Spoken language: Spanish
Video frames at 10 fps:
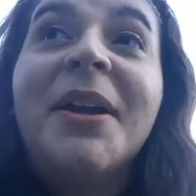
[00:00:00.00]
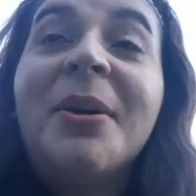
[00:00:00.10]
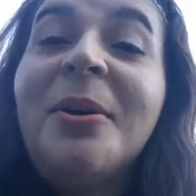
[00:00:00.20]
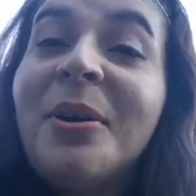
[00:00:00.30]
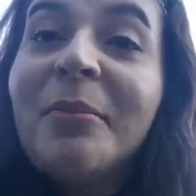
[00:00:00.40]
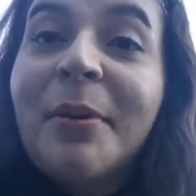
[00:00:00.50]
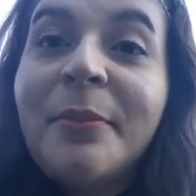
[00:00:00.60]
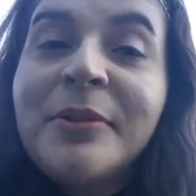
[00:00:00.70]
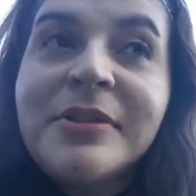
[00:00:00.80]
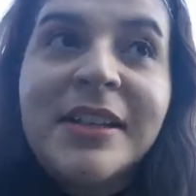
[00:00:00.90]
pero hoy
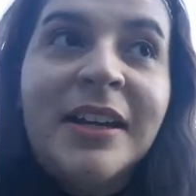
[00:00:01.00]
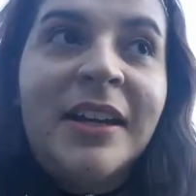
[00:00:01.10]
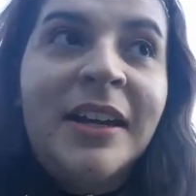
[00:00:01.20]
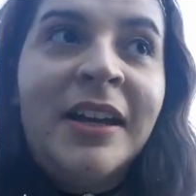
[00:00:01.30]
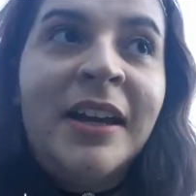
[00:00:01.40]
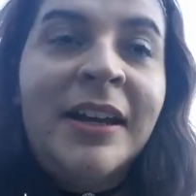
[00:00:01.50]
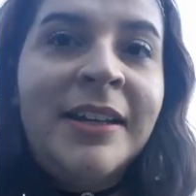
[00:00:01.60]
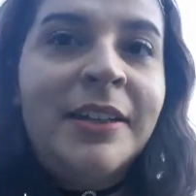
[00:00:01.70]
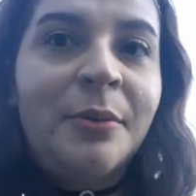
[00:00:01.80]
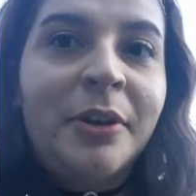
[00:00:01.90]
vamos a
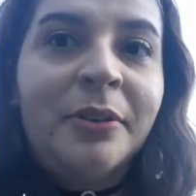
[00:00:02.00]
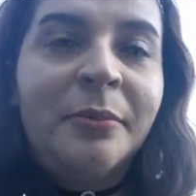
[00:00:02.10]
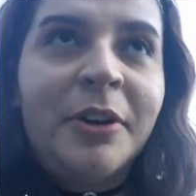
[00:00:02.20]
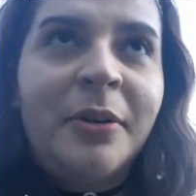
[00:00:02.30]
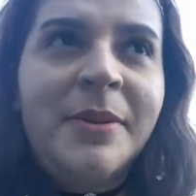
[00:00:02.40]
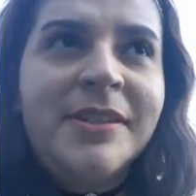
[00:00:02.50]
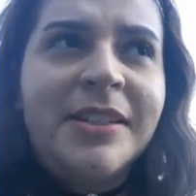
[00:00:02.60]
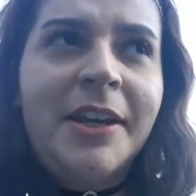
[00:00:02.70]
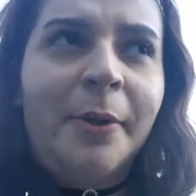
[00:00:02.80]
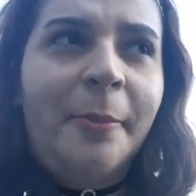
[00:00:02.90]
Itaewon, bueno, a ver
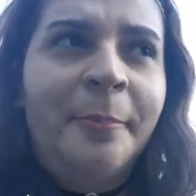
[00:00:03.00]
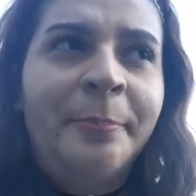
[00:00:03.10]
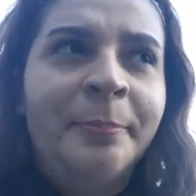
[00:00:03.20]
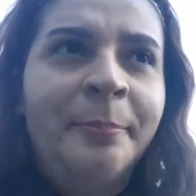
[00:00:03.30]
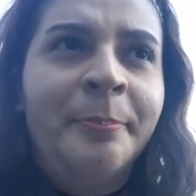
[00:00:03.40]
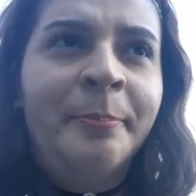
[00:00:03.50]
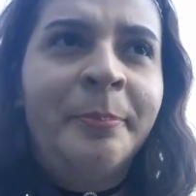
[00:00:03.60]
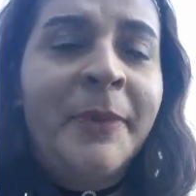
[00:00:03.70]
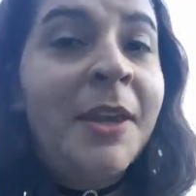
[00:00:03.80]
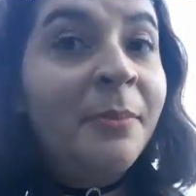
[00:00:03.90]
si llego.
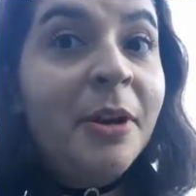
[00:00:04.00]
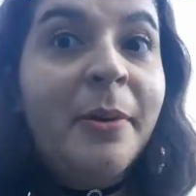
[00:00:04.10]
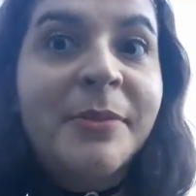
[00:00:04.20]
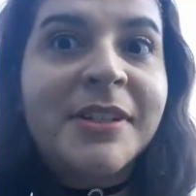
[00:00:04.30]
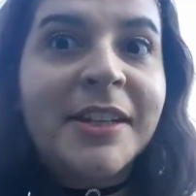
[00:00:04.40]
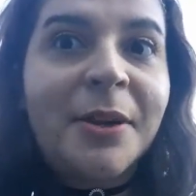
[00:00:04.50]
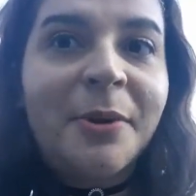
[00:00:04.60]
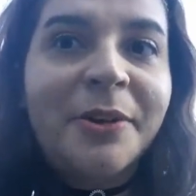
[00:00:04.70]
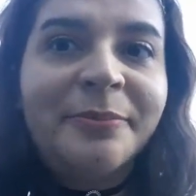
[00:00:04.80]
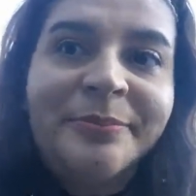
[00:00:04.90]
Pero hoy vamos a Itaewon.